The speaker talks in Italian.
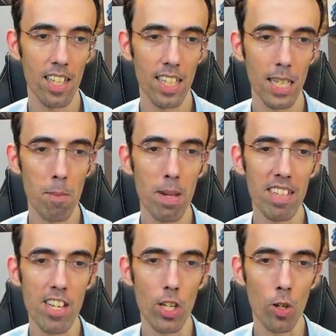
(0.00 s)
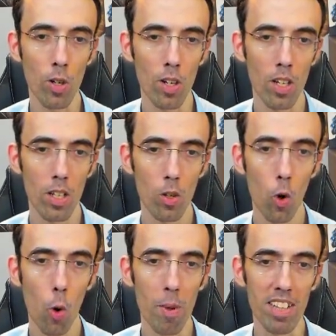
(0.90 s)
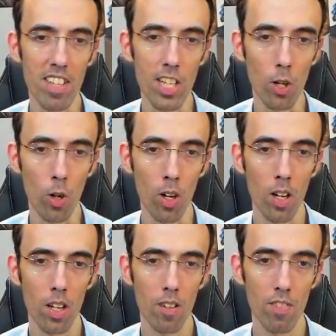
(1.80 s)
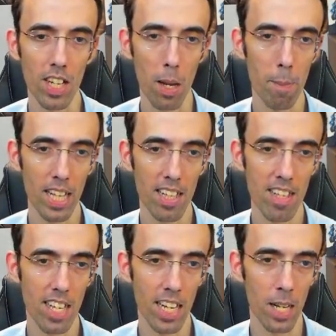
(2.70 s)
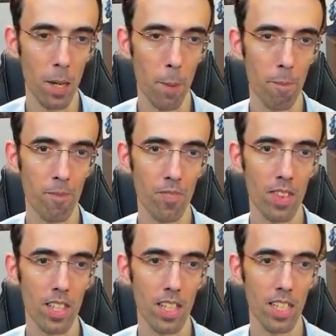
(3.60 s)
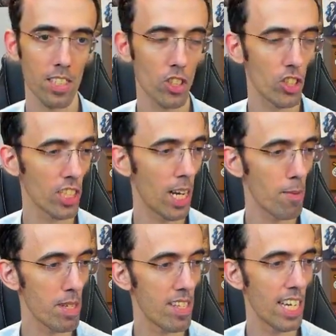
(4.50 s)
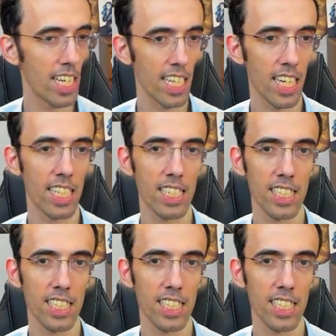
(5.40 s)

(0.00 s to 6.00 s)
che me tiro? Come tiro? Verrebbe da dire. C'ha la miseria.